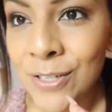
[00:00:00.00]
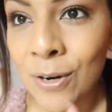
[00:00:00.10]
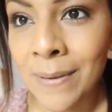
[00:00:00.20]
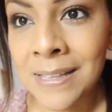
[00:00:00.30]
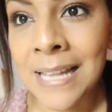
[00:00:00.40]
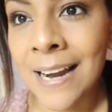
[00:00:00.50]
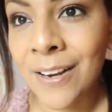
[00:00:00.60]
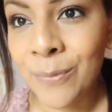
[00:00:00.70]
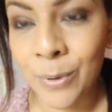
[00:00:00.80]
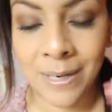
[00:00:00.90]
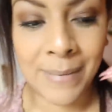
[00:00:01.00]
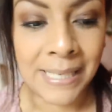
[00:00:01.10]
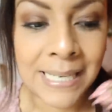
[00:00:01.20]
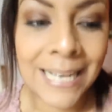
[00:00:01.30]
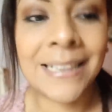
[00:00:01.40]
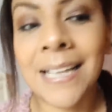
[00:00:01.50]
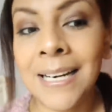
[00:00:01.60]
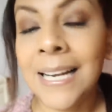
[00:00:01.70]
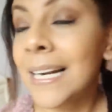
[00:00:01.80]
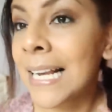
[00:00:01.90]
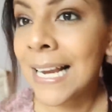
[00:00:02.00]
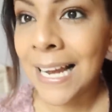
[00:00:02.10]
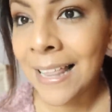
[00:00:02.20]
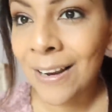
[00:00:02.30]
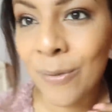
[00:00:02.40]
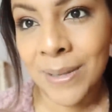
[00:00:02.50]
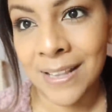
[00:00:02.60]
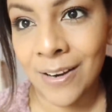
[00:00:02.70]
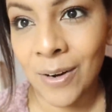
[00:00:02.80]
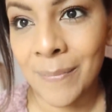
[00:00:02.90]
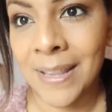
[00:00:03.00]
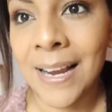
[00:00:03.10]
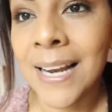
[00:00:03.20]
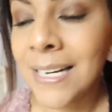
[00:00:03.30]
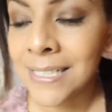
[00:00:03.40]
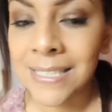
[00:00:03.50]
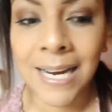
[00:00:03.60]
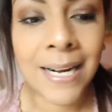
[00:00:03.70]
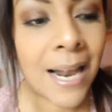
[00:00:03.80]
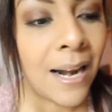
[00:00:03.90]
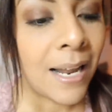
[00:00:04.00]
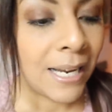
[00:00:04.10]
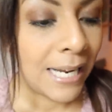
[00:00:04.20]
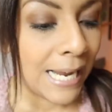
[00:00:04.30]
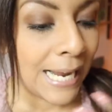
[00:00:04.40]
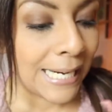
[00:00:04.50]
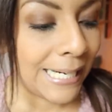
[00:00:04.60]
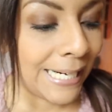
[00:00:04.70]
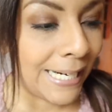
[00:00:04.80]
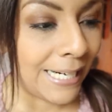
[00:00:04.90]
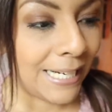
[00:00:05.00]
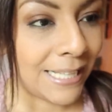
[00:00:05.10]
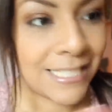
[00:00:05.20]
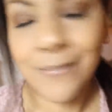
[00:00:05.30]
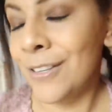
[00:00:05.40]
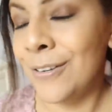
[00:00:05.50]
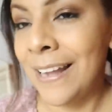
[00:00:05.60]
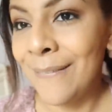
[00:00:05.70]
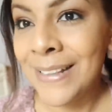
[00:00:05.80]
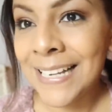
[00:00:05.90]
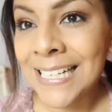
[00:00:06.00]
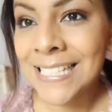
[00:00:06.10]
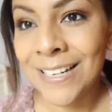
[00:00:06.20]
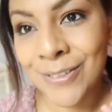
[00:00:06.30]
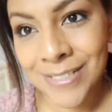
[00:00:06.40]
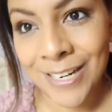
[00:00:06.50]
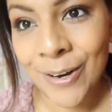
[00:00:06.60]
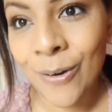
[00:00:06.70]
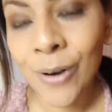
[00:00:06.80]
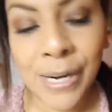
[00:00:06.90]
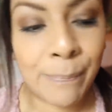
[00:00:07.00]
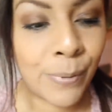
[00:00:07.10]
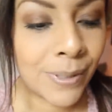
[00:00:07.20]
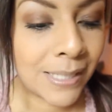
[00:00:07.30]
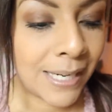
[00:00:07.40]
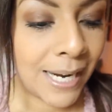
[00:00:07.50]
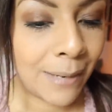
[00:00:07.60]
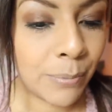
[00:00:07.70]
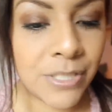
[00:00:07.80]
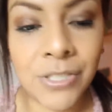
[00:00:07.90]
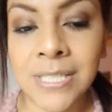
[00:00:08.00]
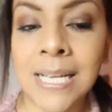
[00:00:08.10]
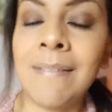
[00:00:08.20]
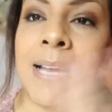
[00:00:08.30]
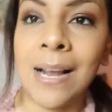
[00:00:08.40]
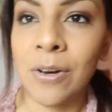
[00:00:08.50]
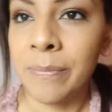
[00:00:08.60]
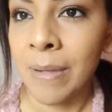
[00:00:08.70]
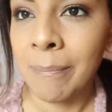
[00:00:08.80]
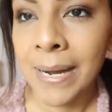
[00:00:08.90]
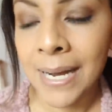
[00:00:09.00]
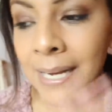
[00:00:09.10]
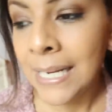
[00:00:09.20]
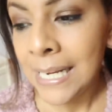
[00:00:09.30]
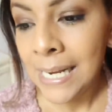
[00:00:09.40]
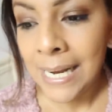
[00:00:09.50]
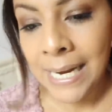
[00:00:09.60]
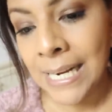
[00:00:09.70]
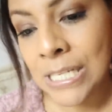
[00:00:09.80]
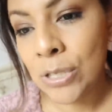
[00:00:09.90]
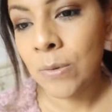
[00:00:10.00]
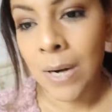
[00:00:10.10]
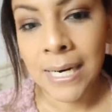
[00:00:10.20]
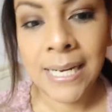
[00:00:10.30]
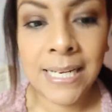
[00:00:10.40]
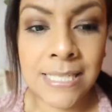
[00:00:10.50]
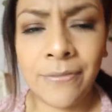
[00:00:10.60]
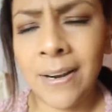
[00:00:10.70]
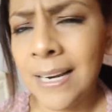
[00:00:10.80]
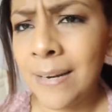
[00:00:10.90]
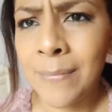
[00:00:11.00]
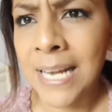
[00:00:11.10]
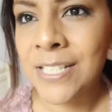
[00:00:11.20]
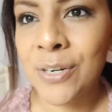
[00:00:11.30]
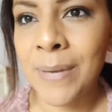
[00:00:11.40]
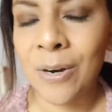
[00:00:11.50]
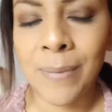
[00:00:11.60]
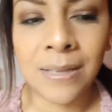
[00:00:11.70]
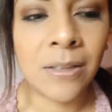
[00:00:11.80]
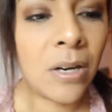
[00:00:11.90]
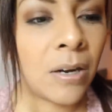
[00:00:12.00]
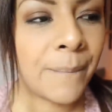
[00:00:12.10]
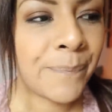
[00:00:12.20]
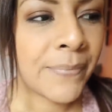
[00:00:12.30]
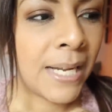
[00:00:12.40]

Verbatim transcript: su comentario porque me encanta leer cada comentario que me dejan en este canal. Y desafortunadamente Cristal no salió hoy porque pues yo estaba ya con mamá. Ella estuvo aquí, se fue al gimnasio, me comentó.